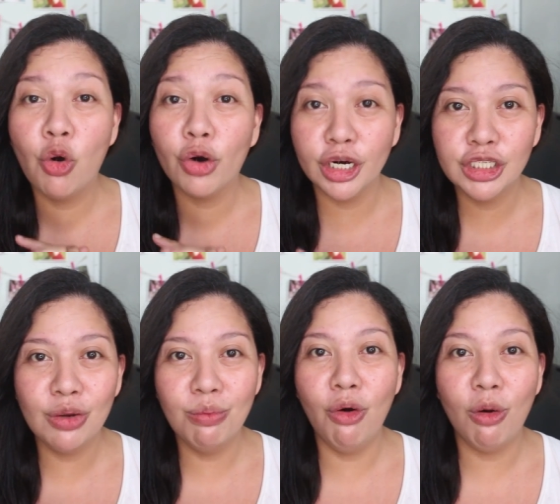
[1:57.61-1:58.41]
coarse
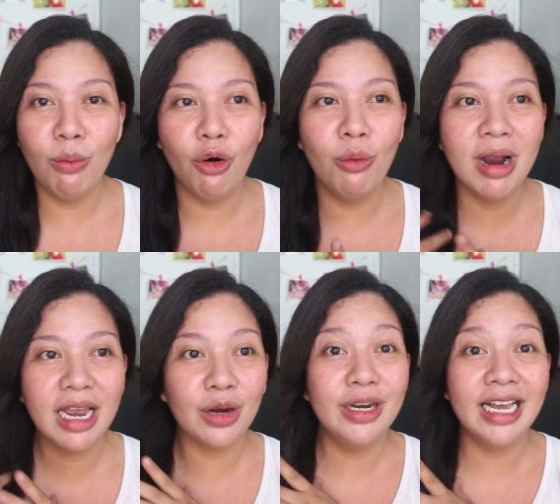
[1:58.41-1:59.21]
yung buhok mo o
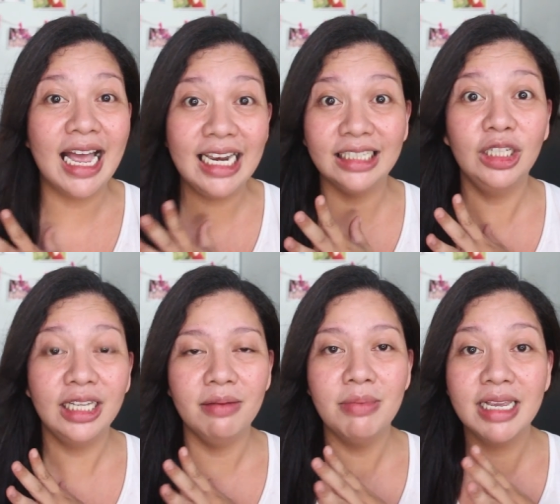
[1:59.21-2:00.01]
magkaroon ng a little,
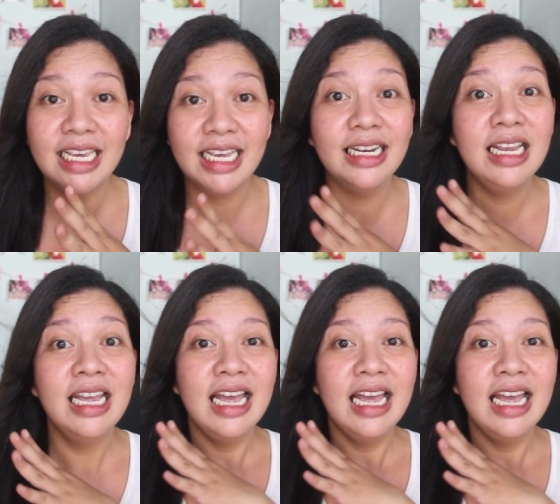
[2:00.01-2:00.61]
ah, magiging